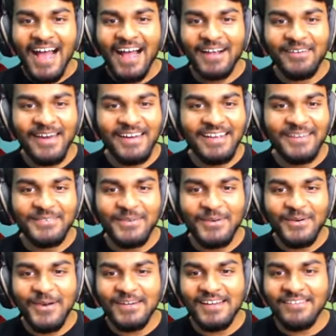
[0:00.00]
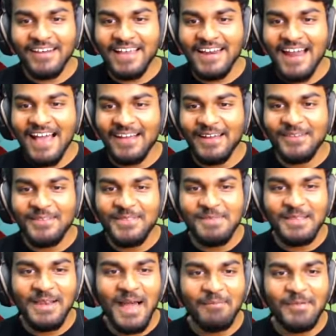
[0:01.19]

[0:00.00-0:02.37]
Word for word: அங்க பாருங்க ஸோ ரோட்ல வர எல்லா காரும் வந்து பாத்தீங்கன்னா